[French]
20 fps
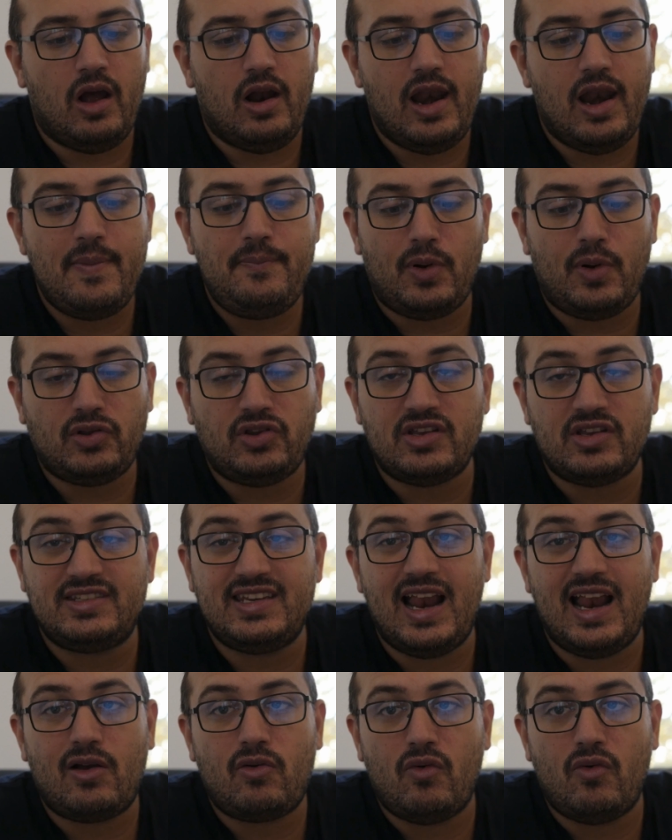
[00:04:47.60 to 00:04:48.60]
L'important,
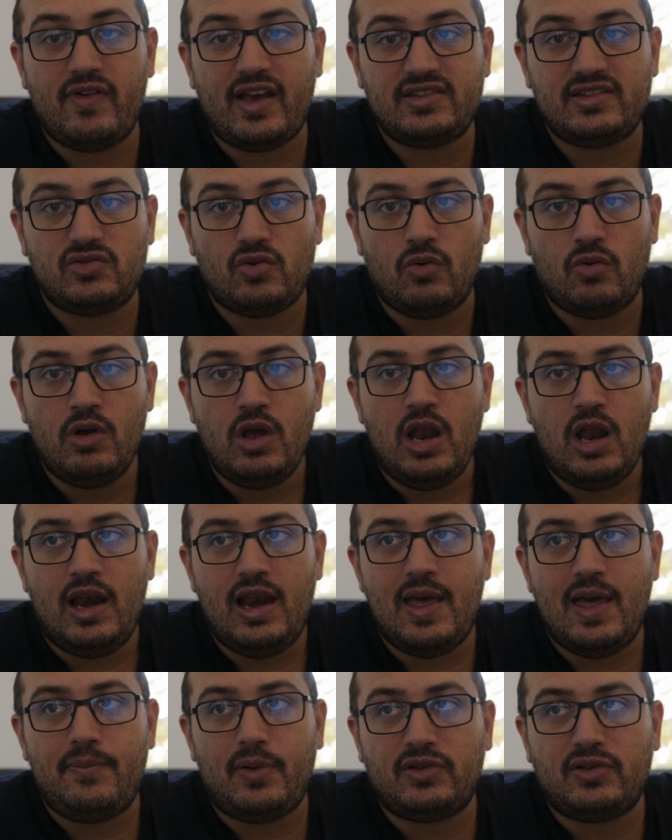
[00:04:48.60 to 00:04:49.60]
c'est la conversion.
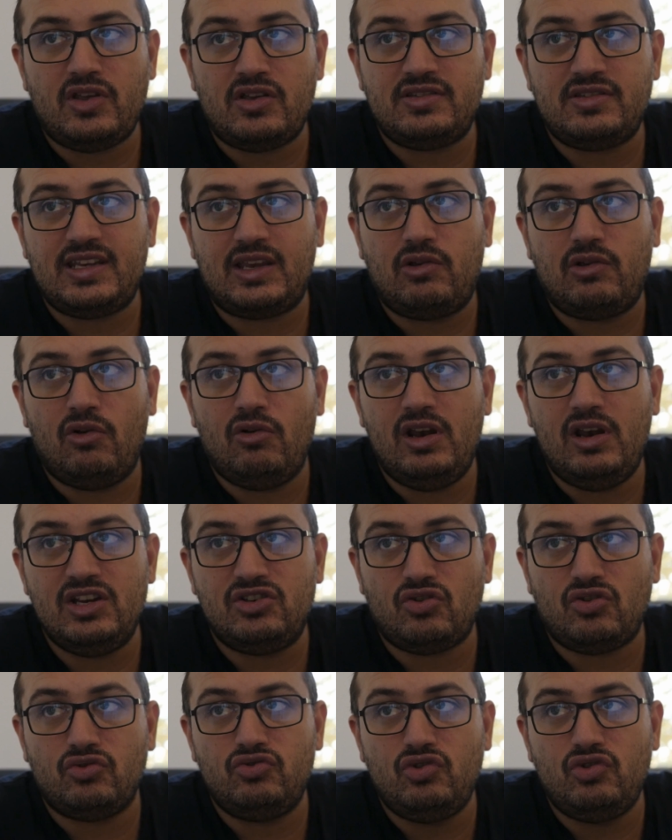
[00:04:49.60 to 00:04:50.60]
L'important, c'est que les
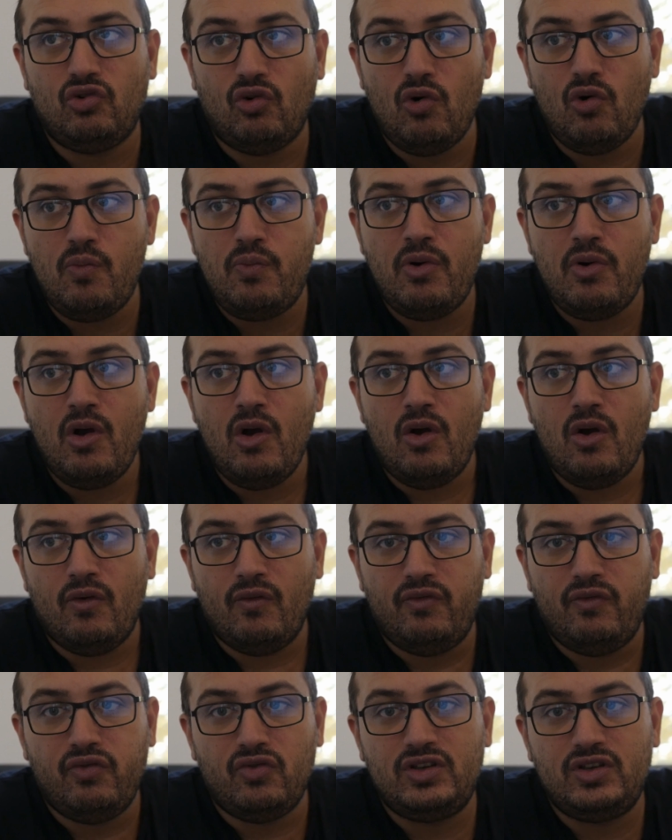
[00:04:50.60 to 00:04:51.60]
gens du groupe
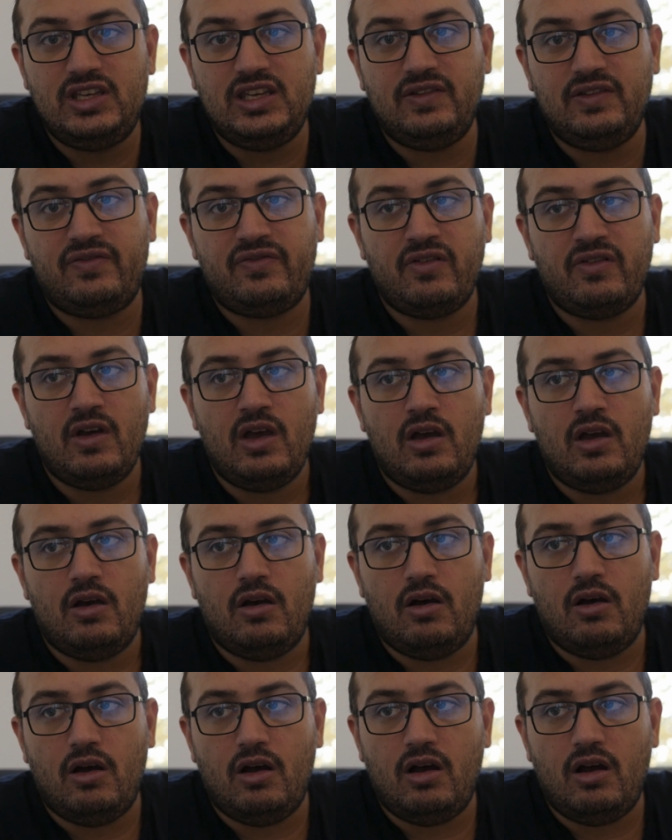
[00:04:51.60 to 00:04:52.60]
vous kiffent
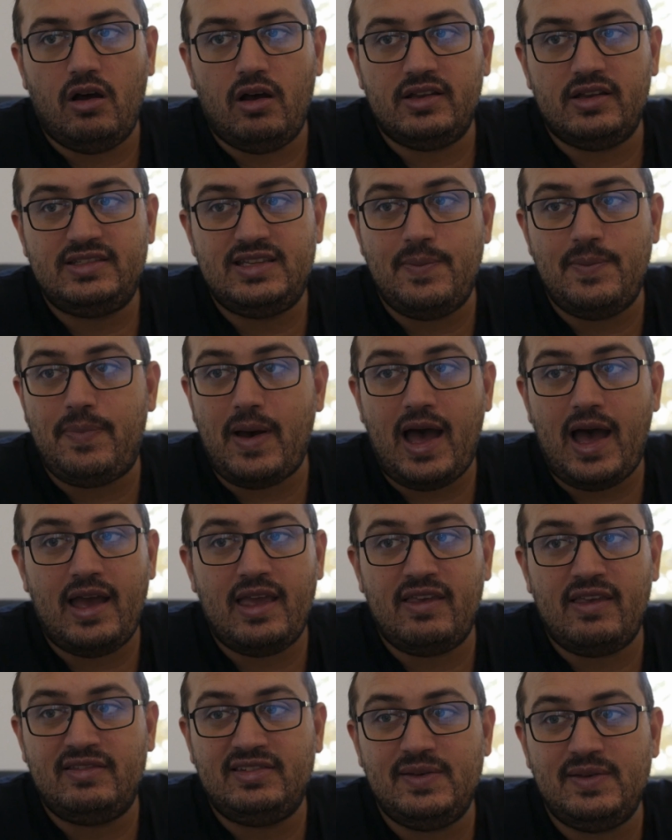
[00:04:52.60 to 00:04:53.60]
euh, c'est
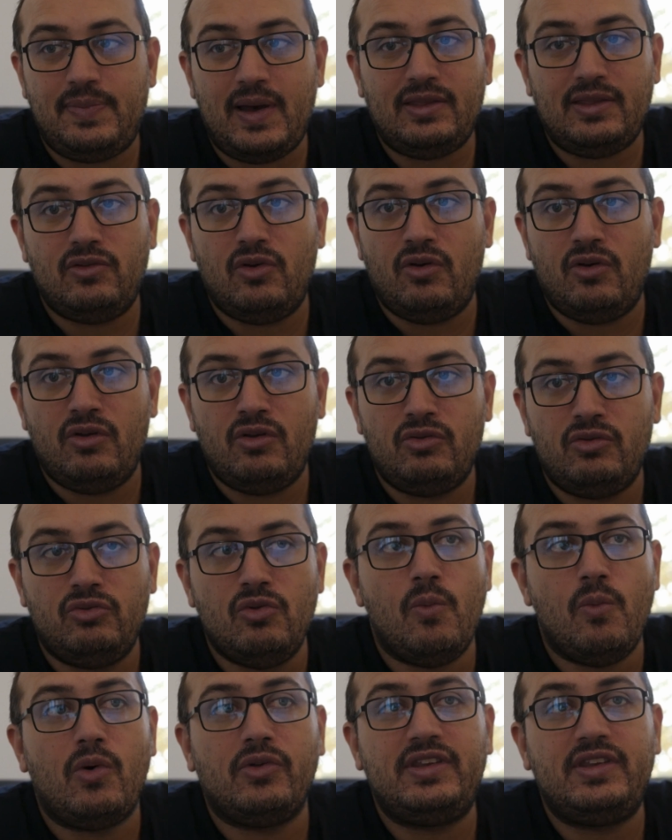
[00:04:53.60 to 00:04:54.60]
pas, de,
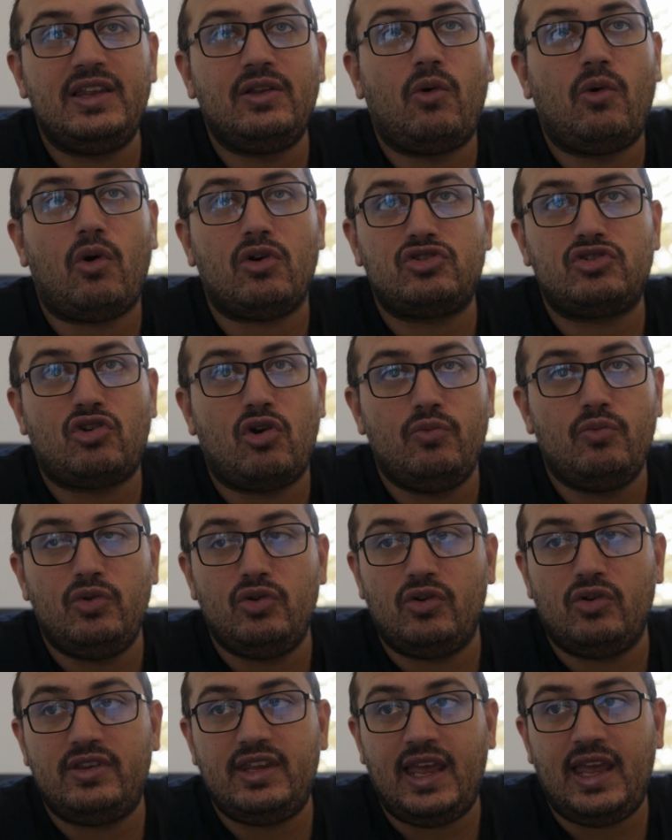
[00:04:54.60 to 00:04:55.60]
nous monter une grosse
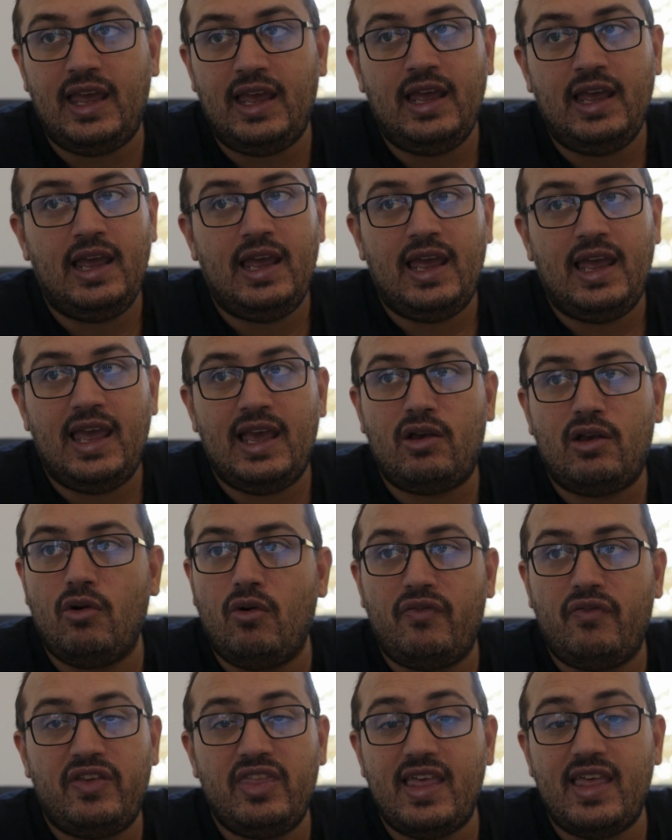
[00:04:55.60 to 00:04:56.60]
communauté et
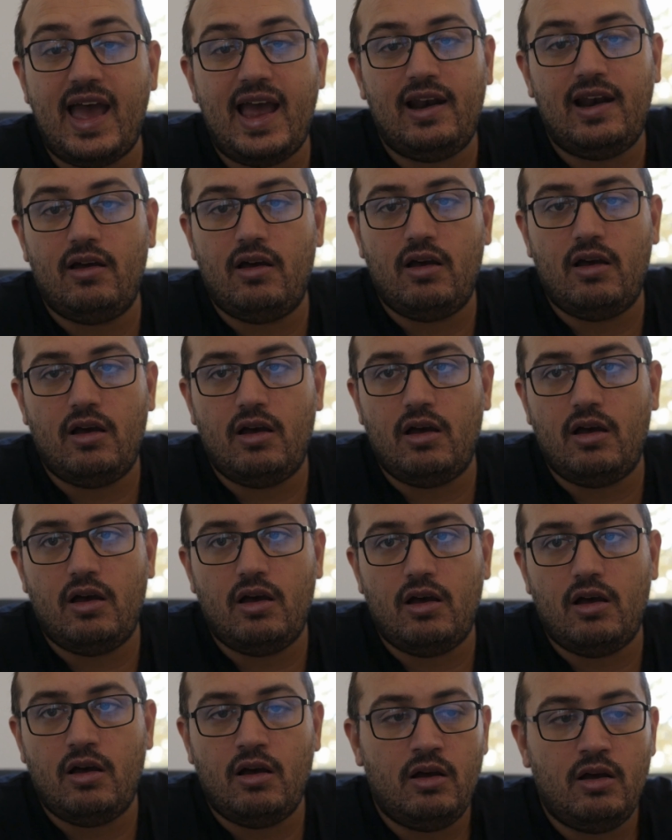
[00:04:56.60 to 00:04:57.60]
qu'au final, ils
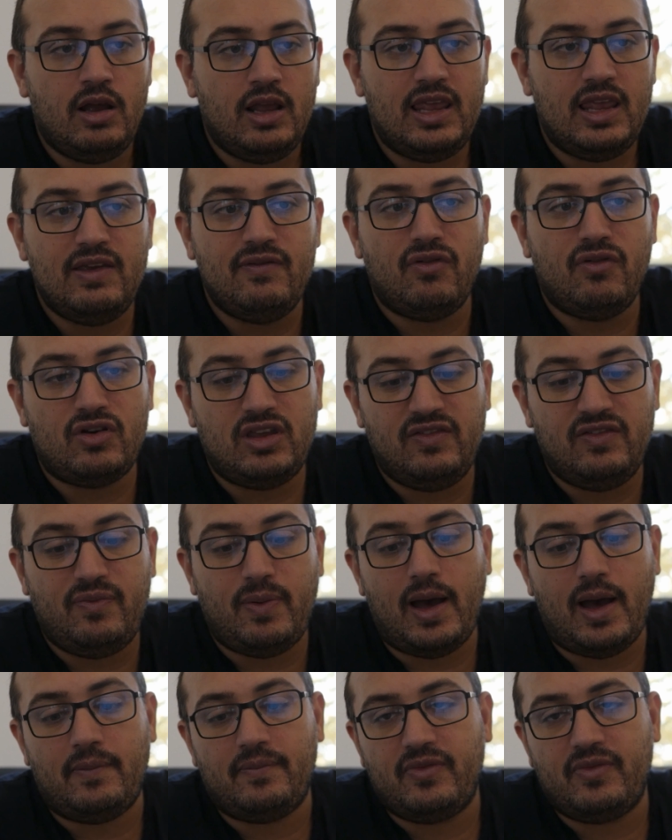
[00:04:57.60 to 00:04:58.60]
euh, ils vous kiffent
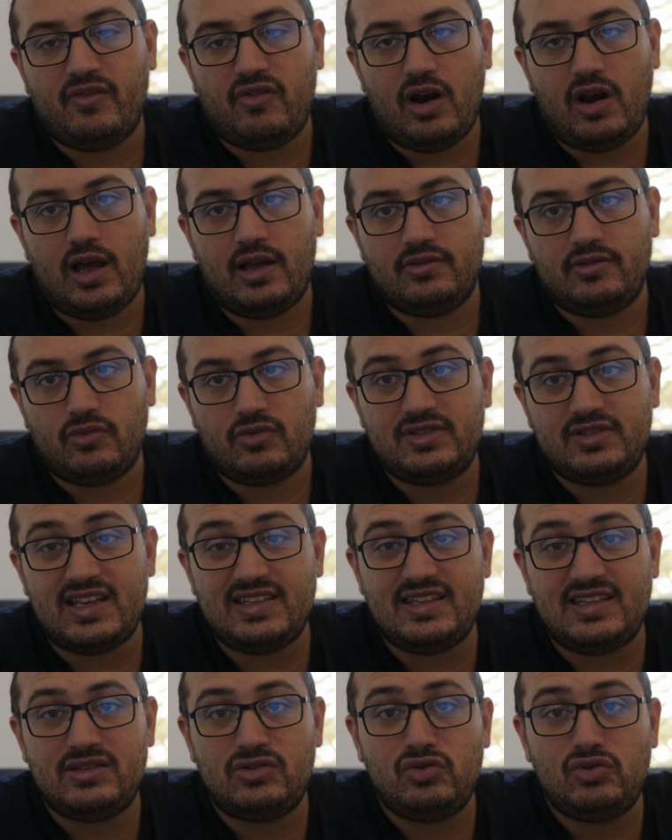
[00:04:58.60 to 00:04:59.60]
pas. Voilà. Donc
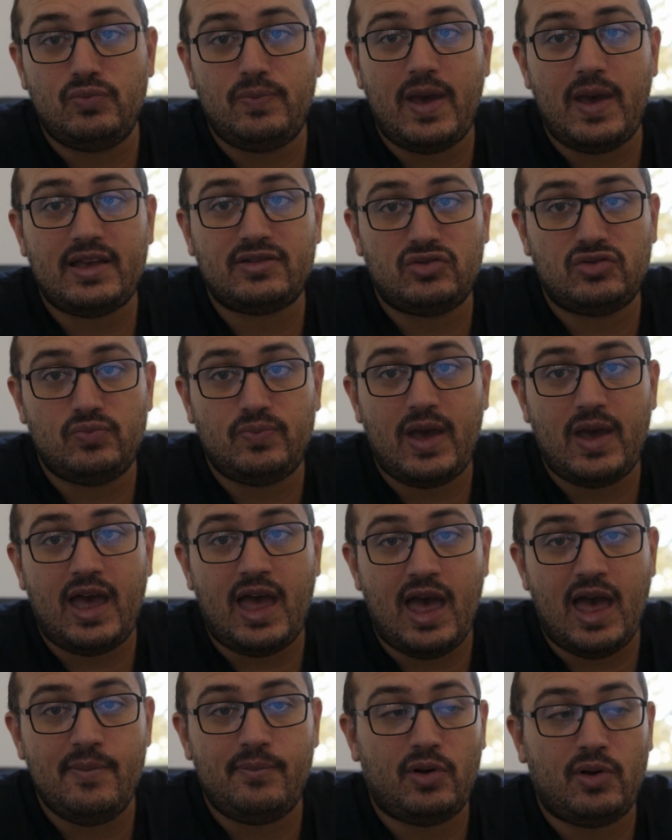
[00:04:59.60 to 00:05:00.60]
ça, c'est super, super
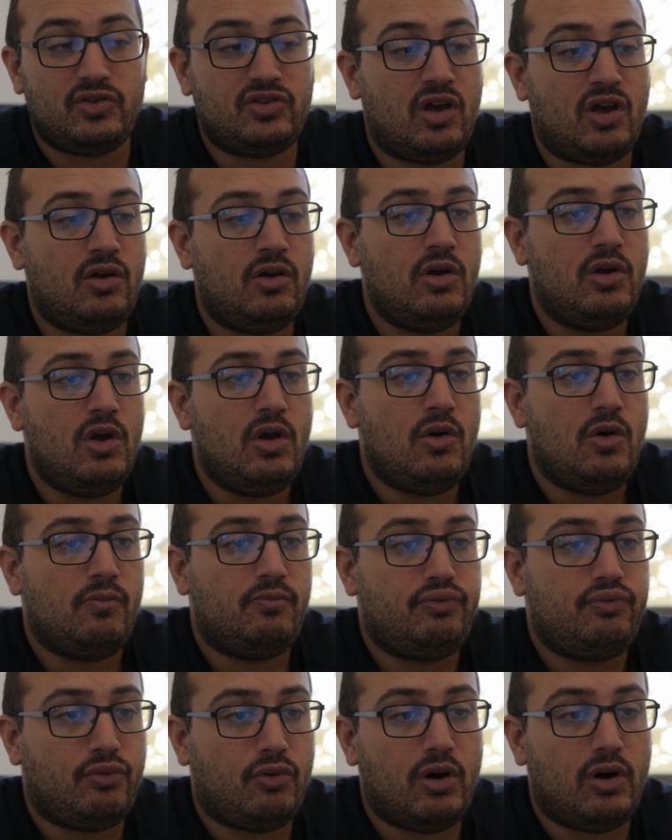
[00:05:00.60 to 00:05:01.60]
important
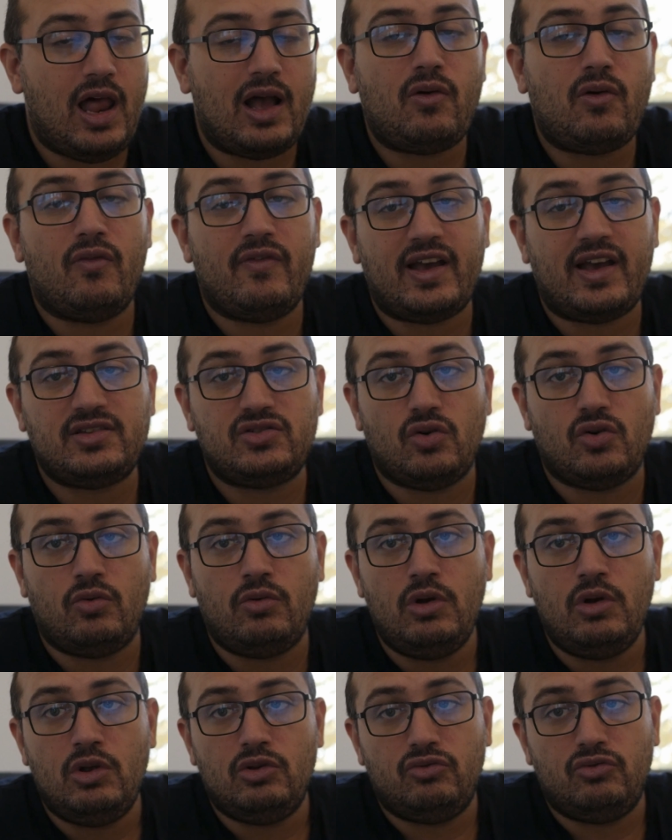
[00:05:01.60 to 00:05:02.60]
pour la
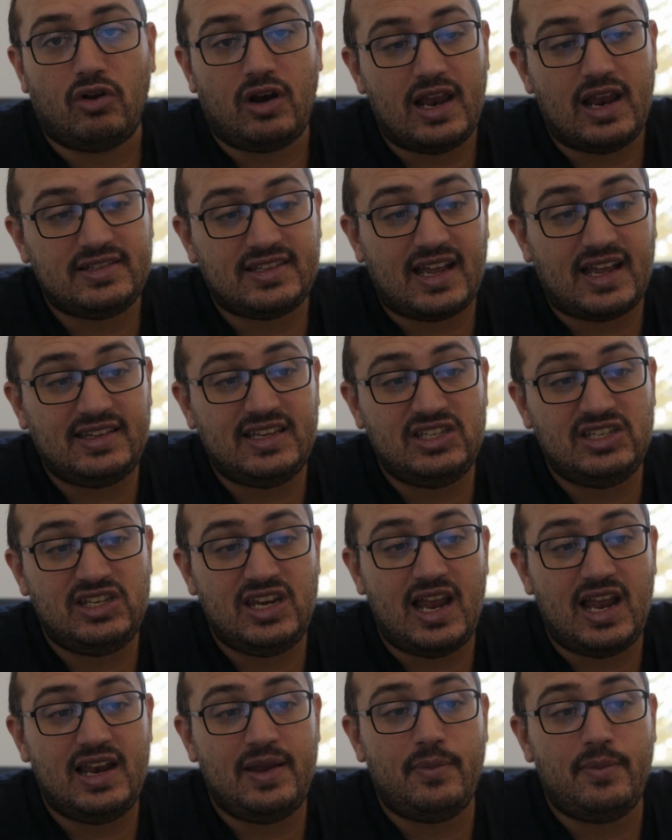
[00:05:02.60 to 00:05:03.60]
conversion. Donc la
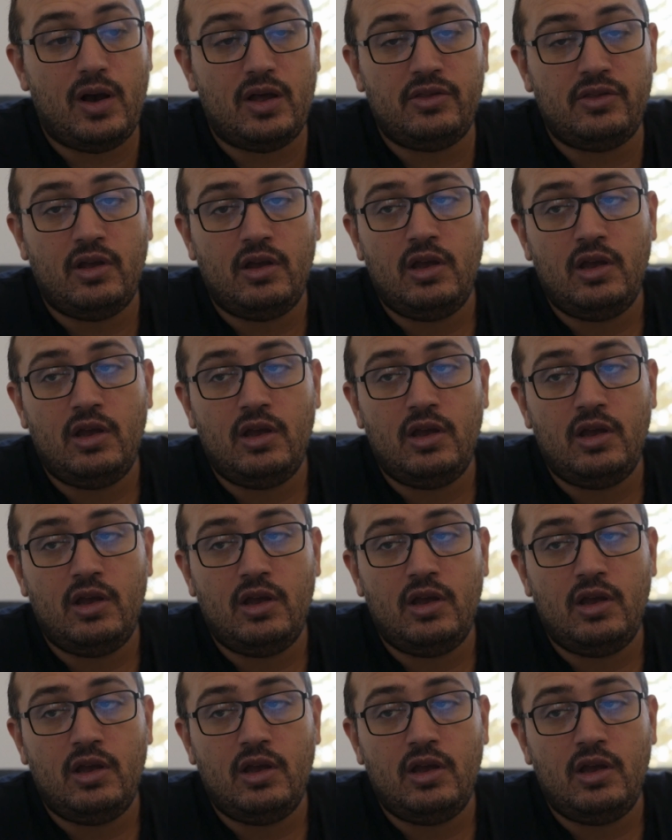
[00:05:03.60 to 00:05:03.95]
stratégie, elle est bonne,